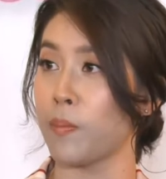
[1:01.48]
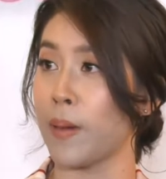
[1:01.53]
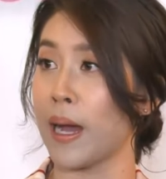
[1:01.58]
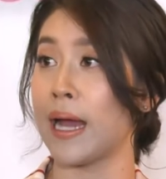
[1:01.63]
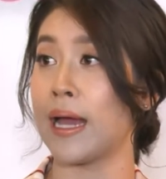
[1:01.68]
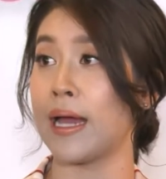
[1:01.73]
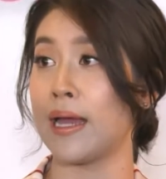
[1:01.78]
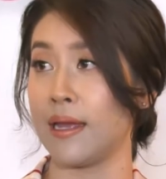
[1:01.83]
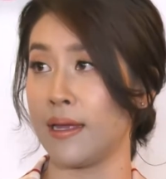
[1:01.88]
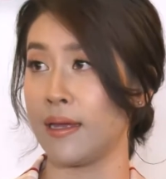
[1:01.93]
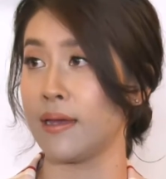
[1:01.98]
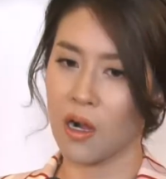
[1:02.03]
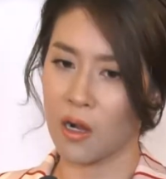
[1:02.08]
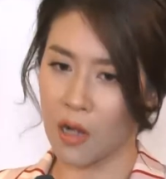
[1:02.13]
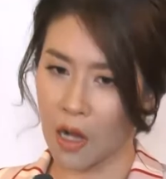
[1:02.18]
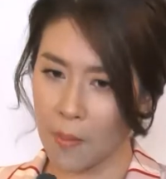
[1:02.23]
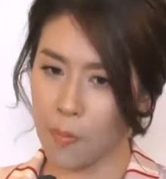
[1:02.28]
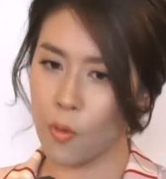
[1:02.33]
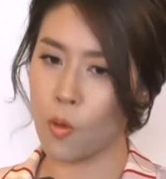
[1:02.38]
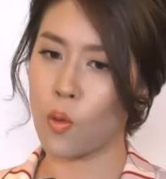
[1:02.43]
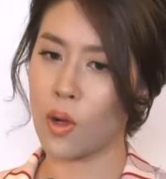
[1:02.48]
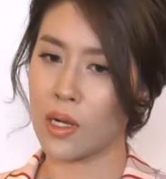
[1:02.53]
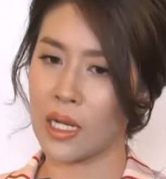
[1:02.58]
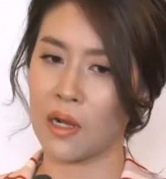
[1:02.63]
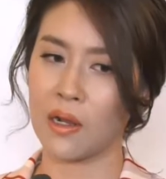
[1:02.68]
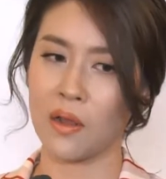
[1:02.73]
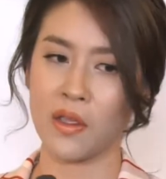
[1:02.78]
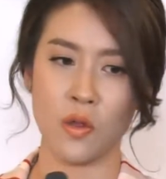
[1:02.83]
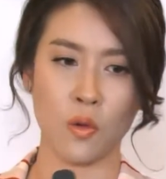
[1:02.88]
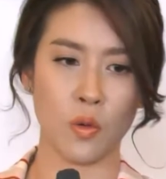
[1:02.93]
ลๆ ไป ครอบครัว
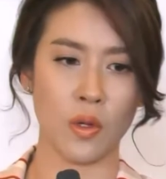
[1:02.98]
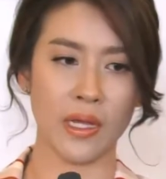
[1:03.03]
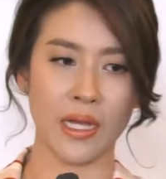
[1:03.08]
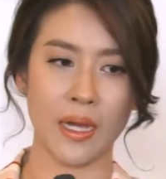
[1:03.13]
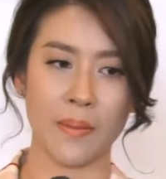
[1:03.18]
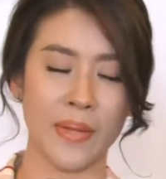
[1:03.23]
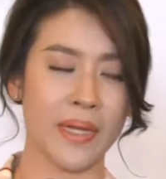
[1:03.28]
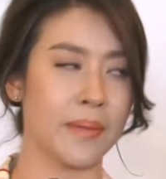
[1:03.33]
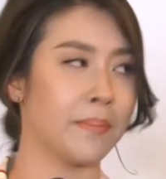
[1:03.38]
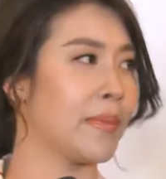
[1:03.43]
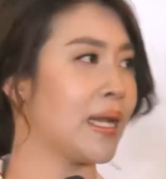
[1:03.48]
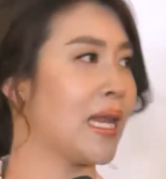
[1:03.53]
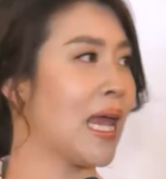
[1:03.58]
เรา เราอยู่ด้วยกันมัน